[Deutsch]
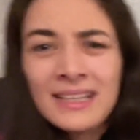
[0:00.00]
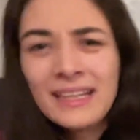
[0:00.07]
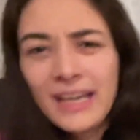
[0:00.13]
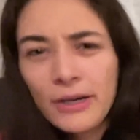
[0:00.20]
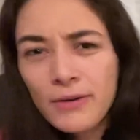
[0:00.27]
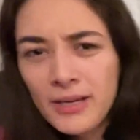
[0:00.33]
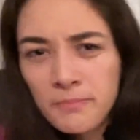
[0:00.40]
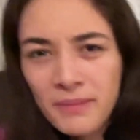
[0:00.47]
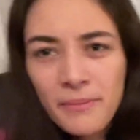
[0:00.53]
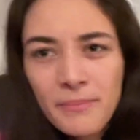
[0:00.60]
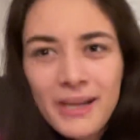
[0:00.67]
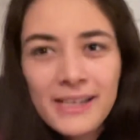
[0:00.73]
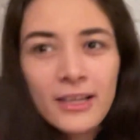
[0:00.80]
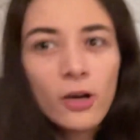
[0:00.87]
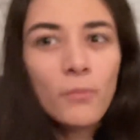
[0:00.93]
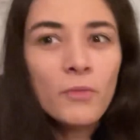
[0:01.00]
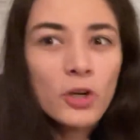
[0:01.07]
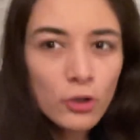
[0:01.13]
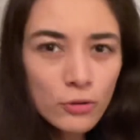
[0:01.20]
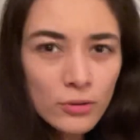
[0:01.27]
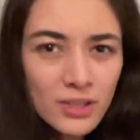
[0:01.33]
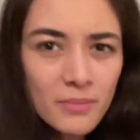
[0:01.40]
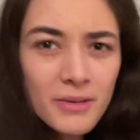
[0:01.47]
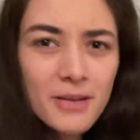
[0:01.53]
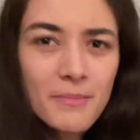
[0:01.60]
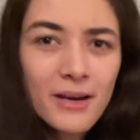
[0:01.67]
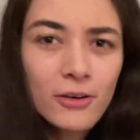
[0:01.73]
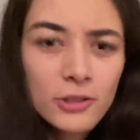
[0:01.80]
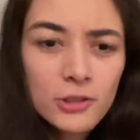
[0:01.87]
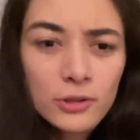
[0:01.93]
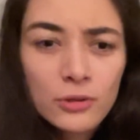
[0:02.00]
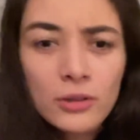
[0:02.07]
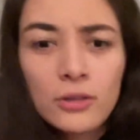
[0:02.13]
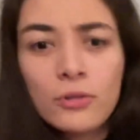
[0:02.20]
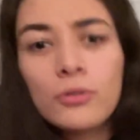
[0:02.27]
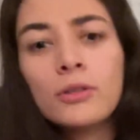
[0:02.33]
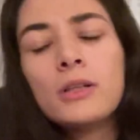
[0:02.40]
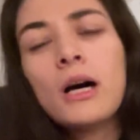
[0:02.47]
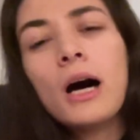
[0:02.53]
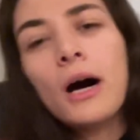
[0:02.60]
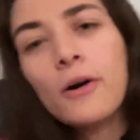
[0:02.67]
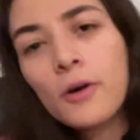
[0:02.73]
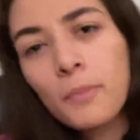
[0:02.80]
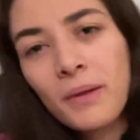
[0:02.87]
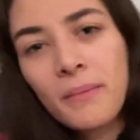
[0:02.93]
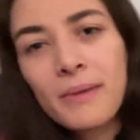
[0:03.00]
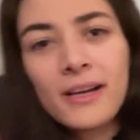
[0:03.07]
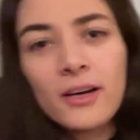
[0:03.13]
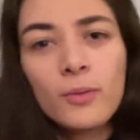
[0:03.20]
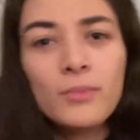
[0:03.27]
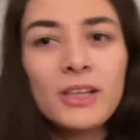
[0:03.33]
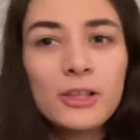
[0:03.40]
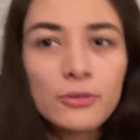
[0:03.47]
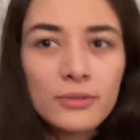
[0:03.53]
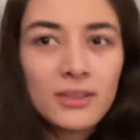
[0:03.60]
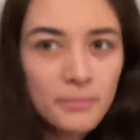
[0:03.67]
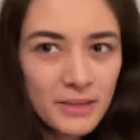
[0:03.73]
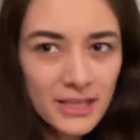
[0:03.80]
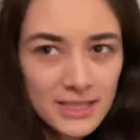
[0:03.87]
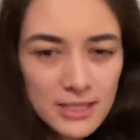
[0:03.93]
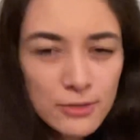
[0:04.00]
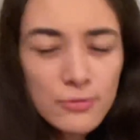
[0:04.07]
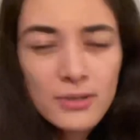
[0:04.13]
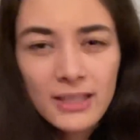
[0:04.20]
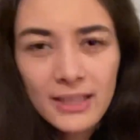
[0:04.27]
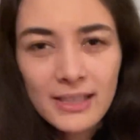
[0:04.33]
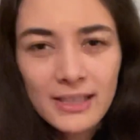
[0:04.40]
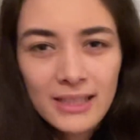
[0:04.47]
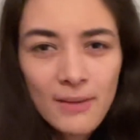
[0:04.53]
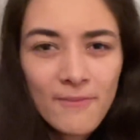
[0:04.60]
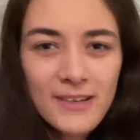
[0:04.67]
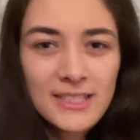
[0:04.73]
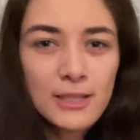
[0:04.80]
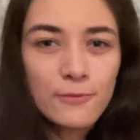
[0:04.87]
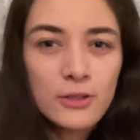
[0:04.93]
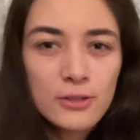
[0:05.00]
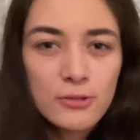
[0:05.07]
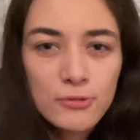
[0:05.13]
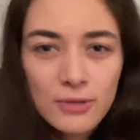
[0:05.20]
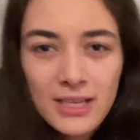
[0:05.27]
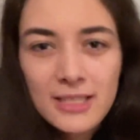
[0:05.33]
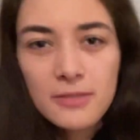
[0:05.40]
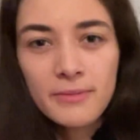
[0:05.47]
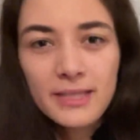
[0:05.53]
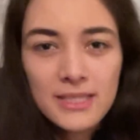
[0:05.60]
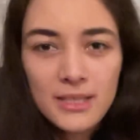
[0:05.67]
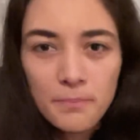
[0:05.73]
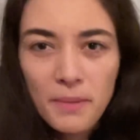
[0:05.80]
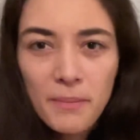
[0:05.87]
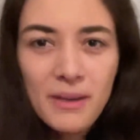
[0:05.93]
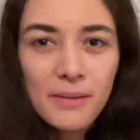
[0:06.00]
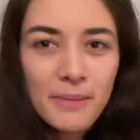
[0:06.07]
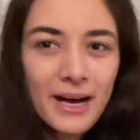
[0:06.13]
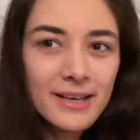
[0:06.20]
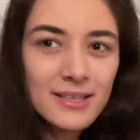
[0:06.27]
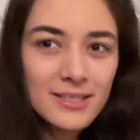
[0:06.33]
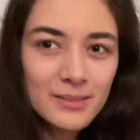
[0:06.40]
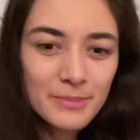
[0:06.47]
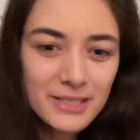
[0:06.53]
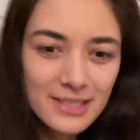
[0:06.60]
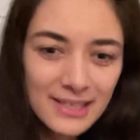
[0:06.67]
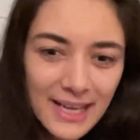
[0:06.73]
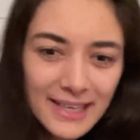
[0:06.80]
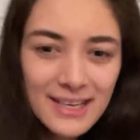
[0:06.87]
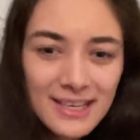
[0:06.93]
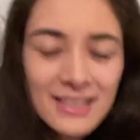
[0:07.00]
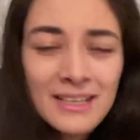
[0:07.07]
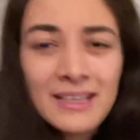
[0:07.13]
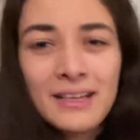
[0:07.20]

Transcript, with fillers: Dauert Pi mal Daumen eine Stunde mit dem Auto und auch Pi mal Daumen eine Stunde per Zug, je nachdem, was das für ein Zug ist. Wenn es die Bimmelbahn ist, ein bisschen länger.